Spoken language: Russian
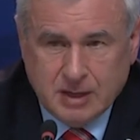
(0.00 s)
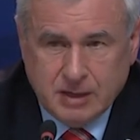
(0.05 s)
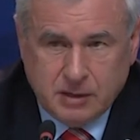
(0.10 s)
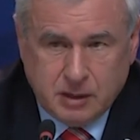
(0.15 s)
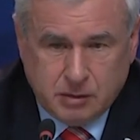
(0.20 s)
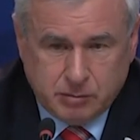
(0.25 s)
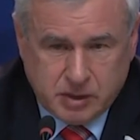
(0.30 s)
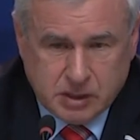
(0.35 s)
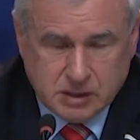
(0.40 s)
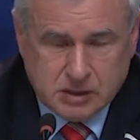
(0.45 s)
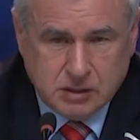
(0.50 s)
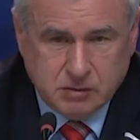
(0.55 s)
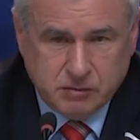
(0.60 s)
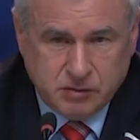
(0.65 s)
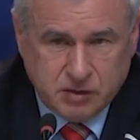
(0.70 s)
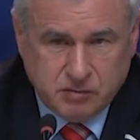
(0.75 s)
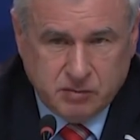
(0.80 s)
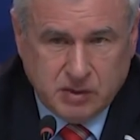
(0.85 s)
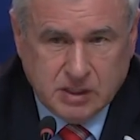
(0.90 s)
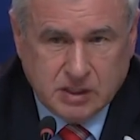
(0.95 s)
и обратил
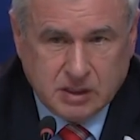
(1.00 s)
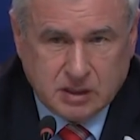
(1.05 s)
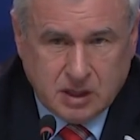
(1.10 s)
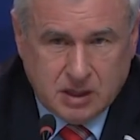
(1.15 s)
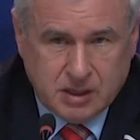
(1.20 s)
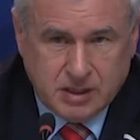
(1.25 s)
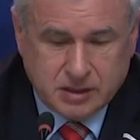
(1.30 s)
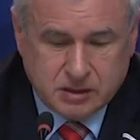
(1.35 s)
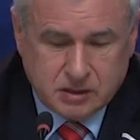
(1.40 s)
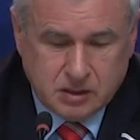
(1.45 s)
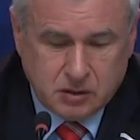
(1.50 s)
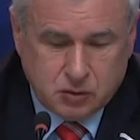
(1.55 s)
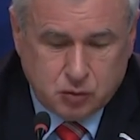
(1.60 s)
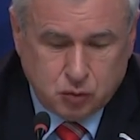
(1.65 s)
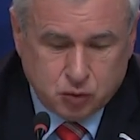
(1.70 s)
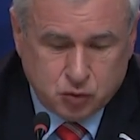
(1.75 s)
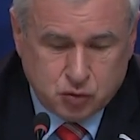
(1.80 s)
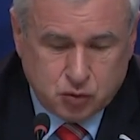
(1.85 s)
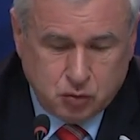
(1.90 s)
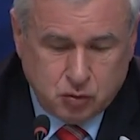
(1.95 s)
внимание коллег на
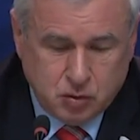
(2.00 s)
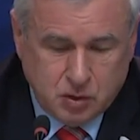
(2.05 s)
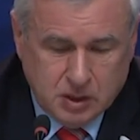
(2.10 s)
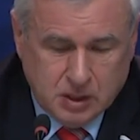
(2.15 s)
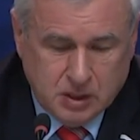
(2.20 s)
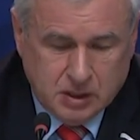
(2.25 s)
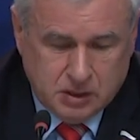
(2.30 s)
то, что